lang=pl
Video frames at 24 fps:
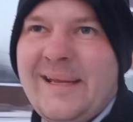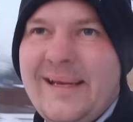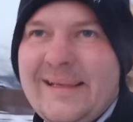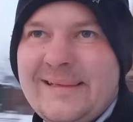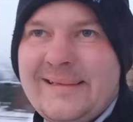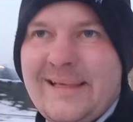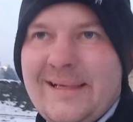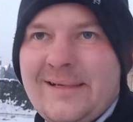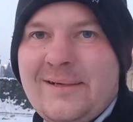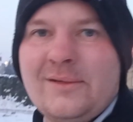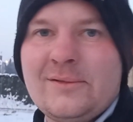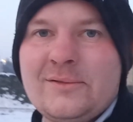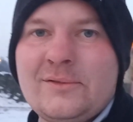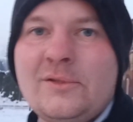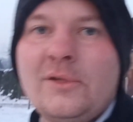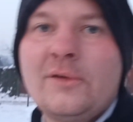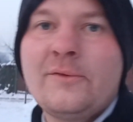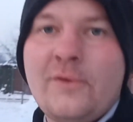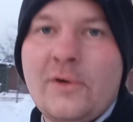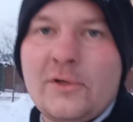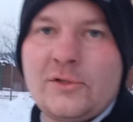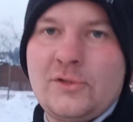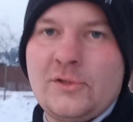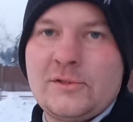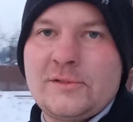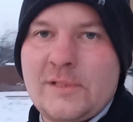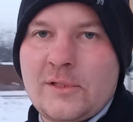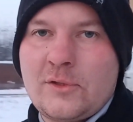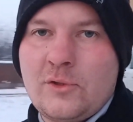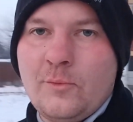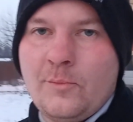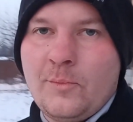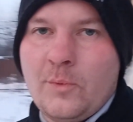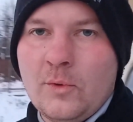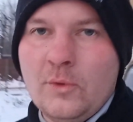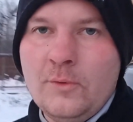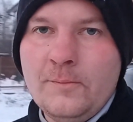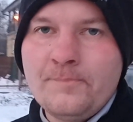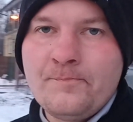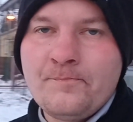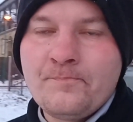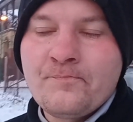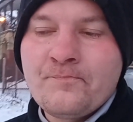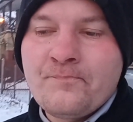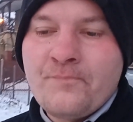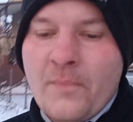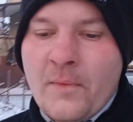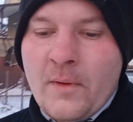latach od nowości, od zakupu.
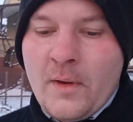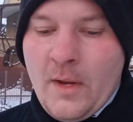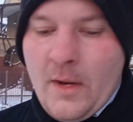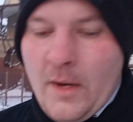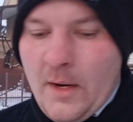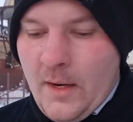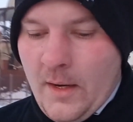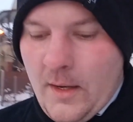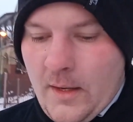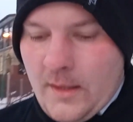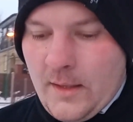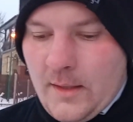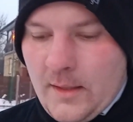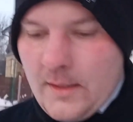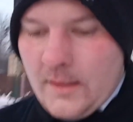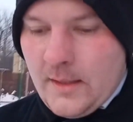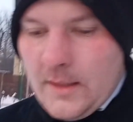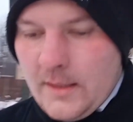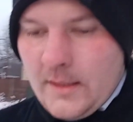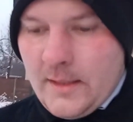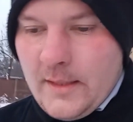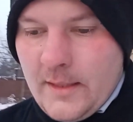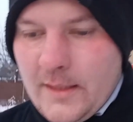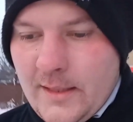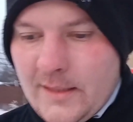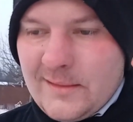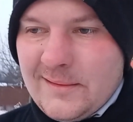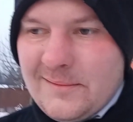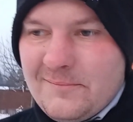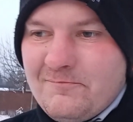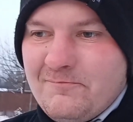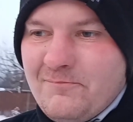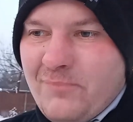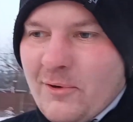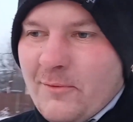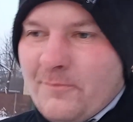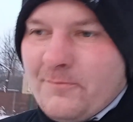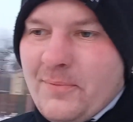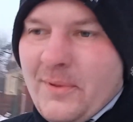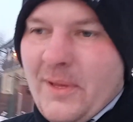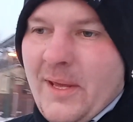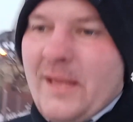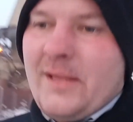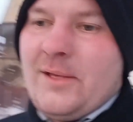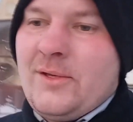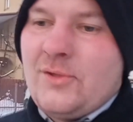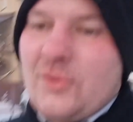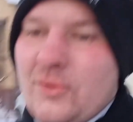E, po
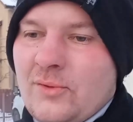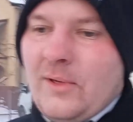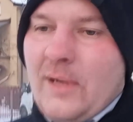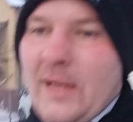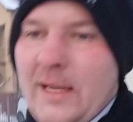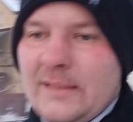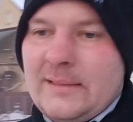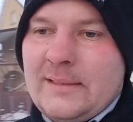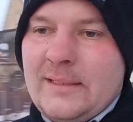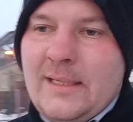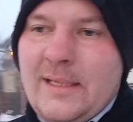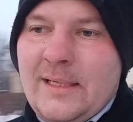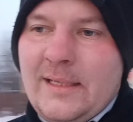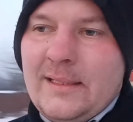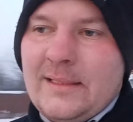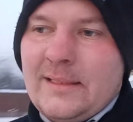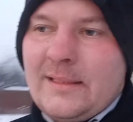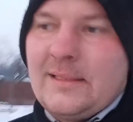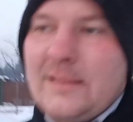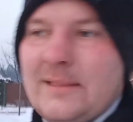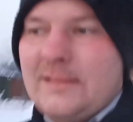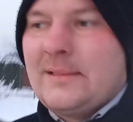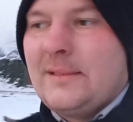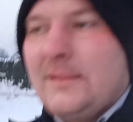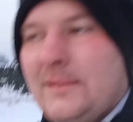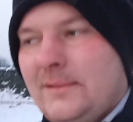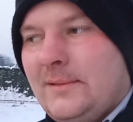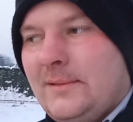5 latach